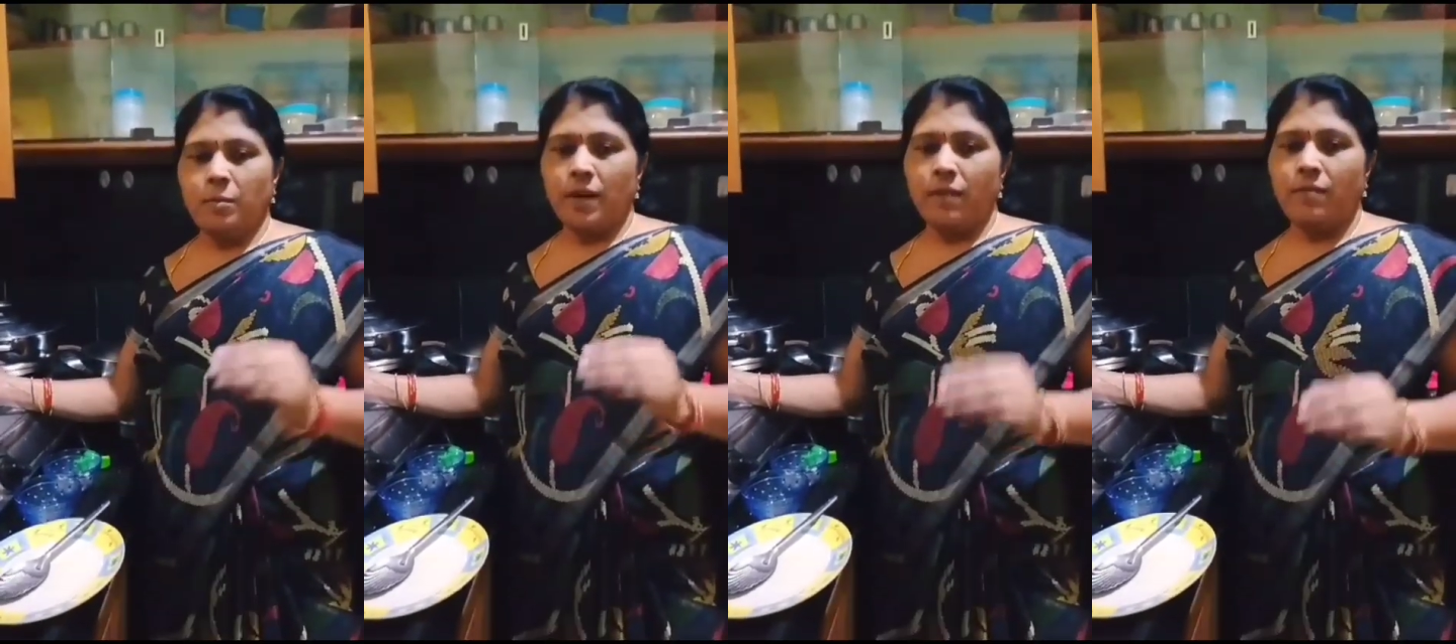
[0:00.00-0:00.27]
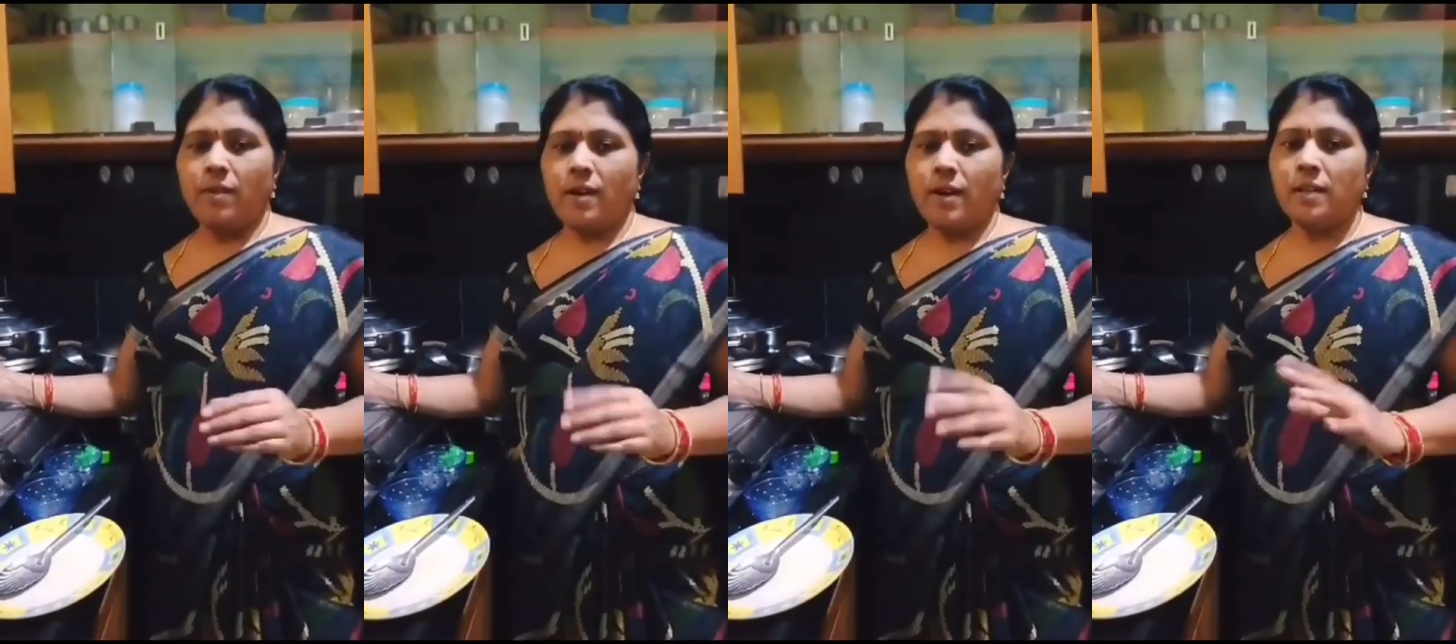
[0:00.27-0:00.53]

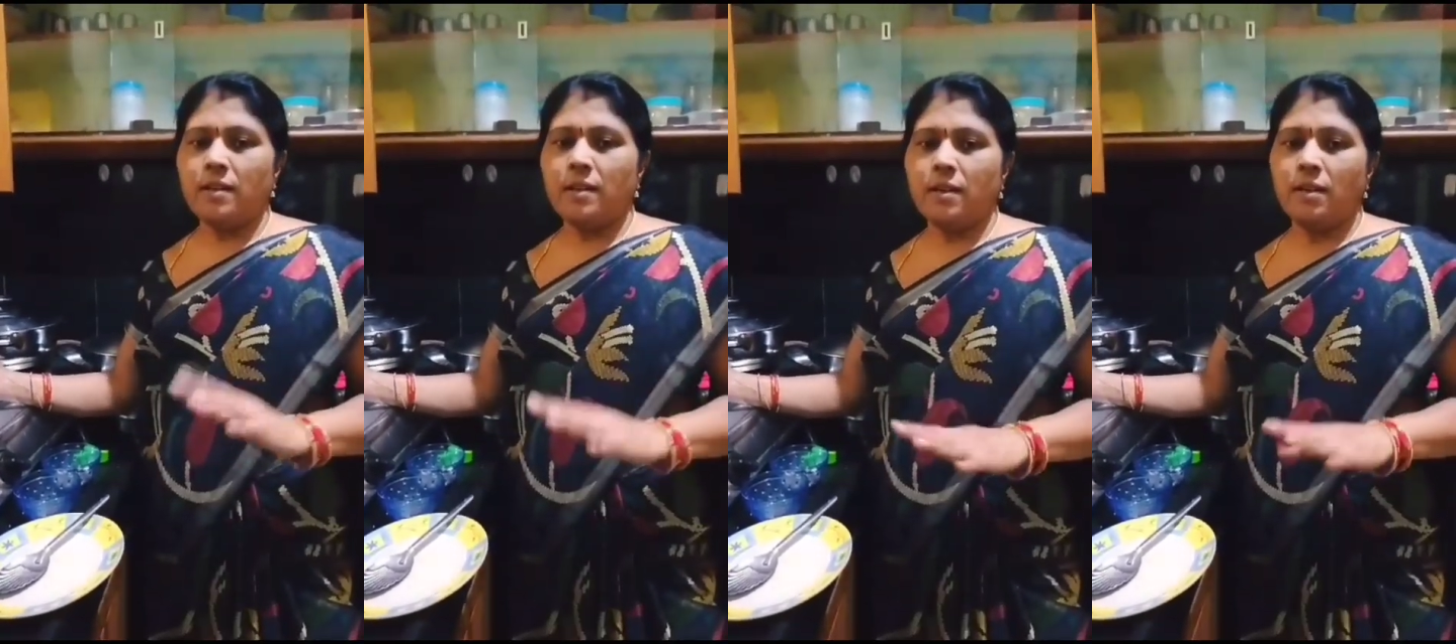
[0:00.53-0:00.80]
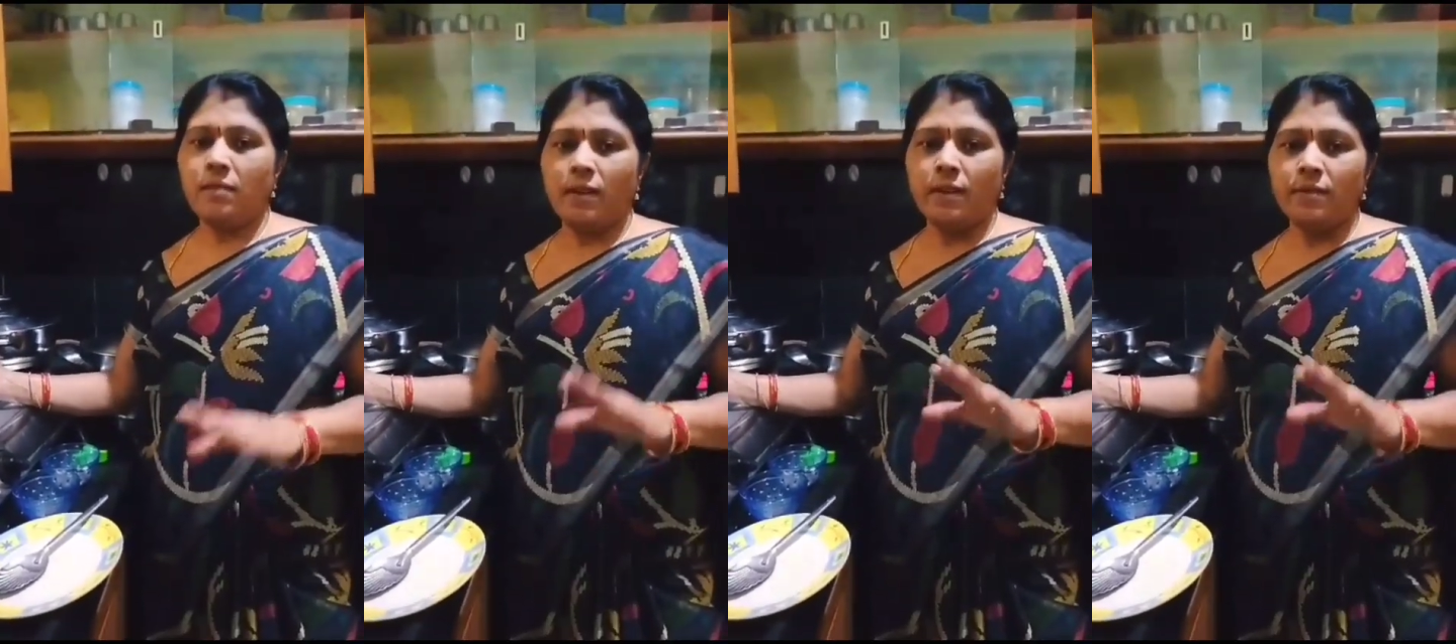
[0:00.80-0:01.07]
మనం వాడే
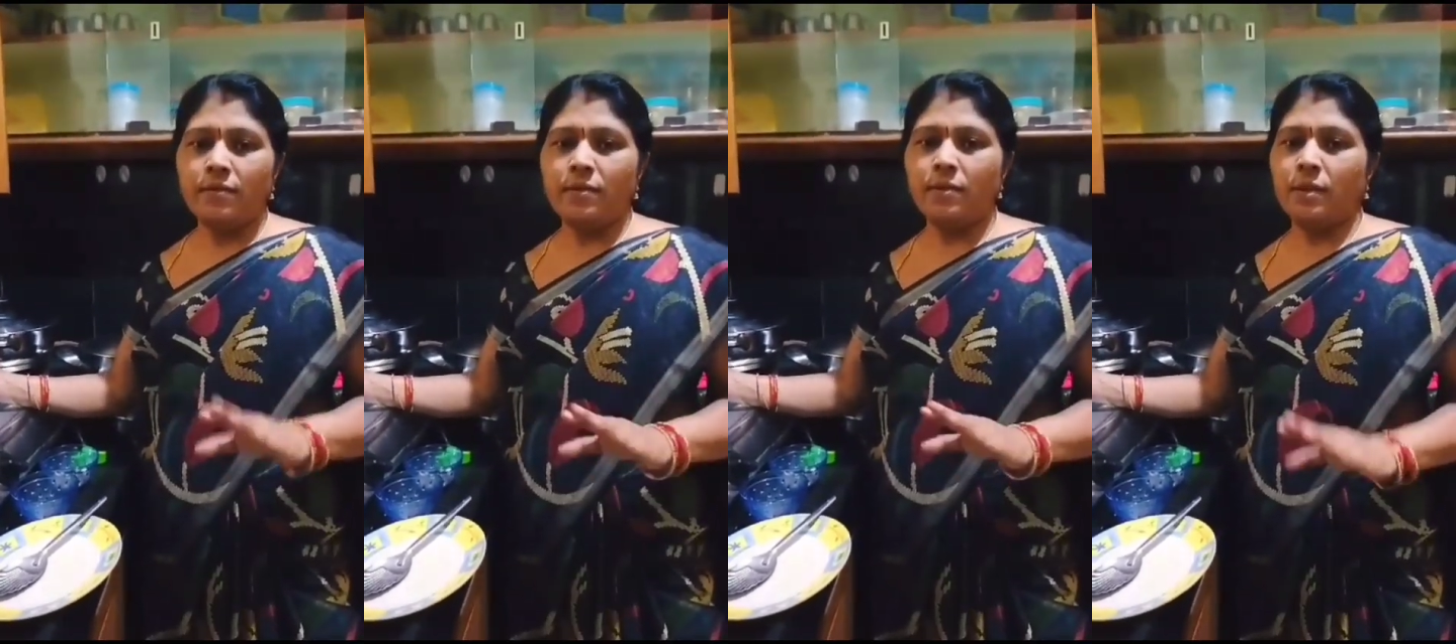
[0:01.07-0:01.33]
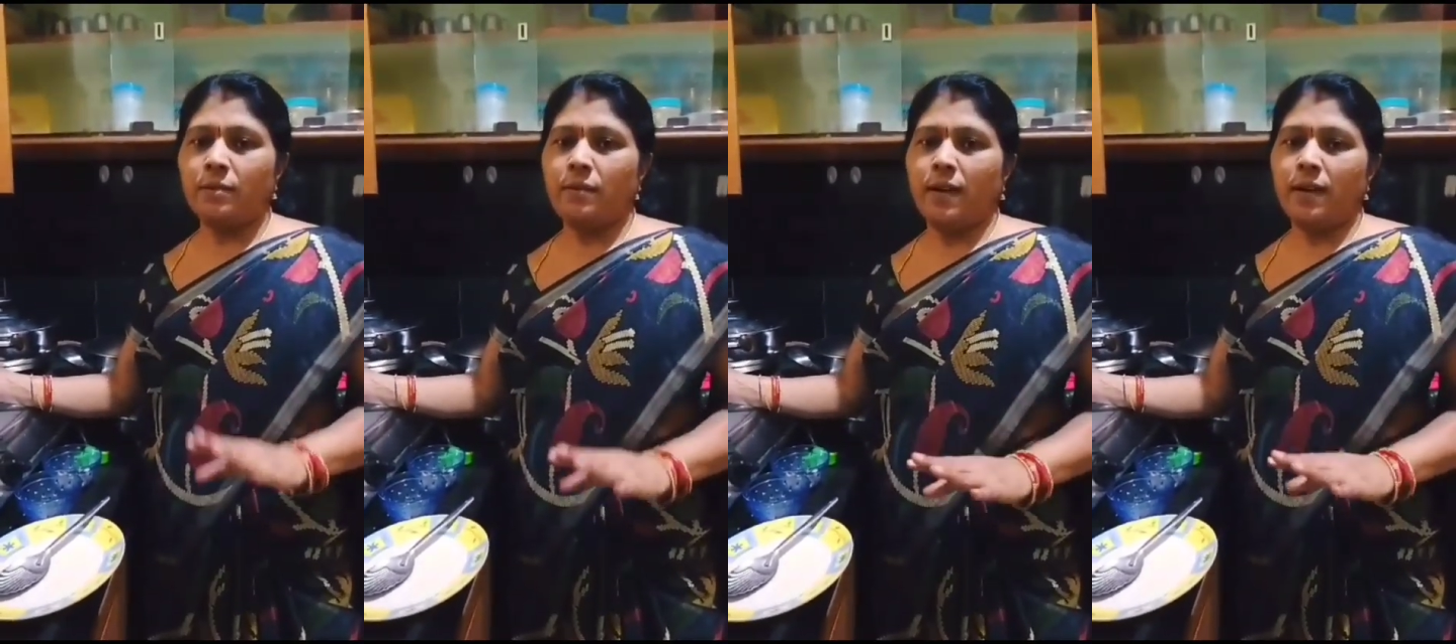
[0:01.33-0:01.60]
దాంట్లో వన్
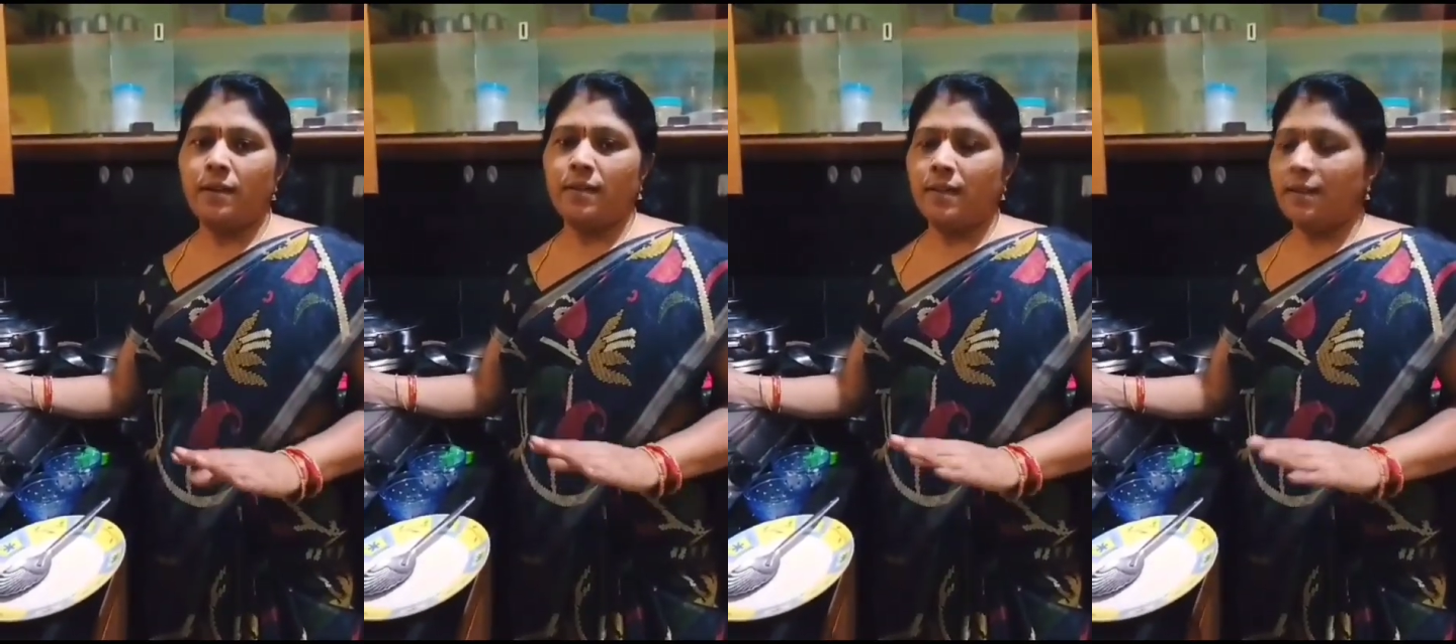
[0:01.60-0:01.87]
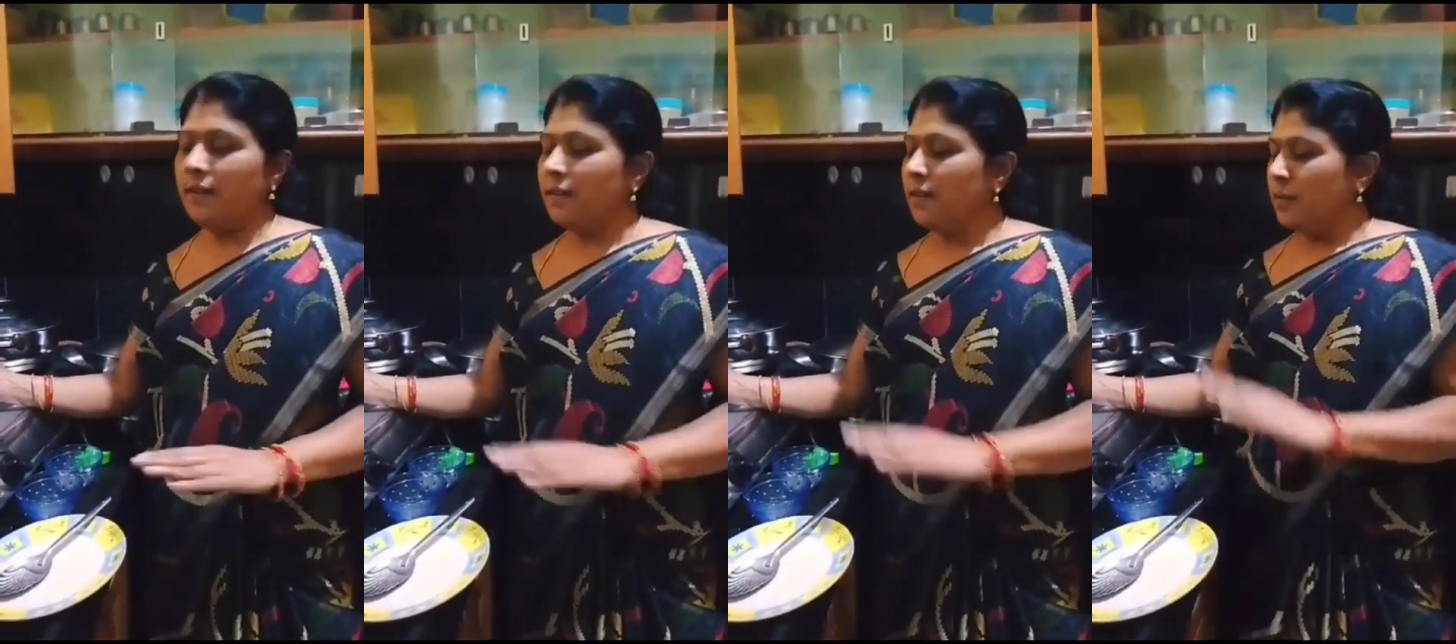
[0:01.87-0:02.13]
ఫోర్త్ వాడితే